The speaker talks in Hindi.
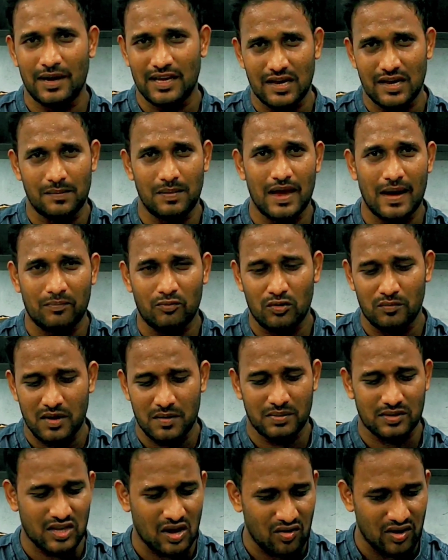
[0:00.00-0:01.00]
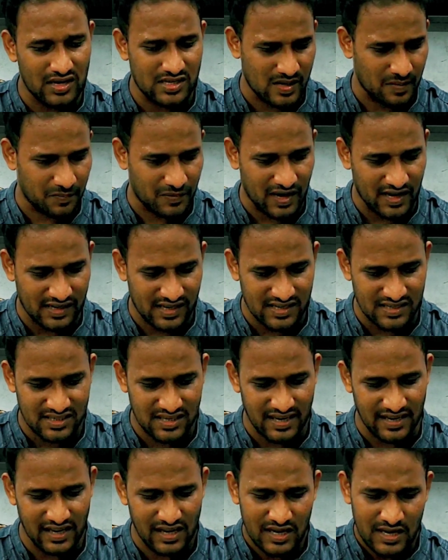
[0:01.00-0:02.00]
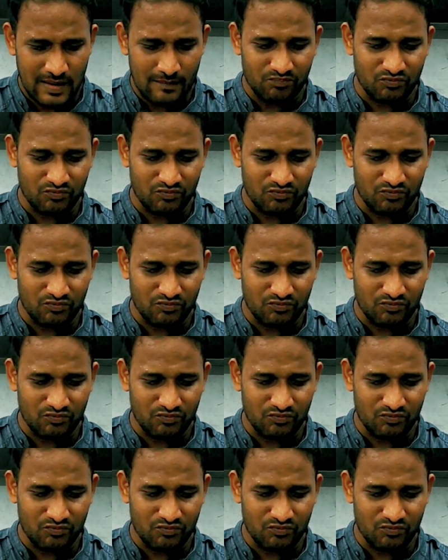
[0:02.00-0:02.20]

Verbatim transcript: ये भी आपको मैं बताऊंगा जपना किंग्स के लिए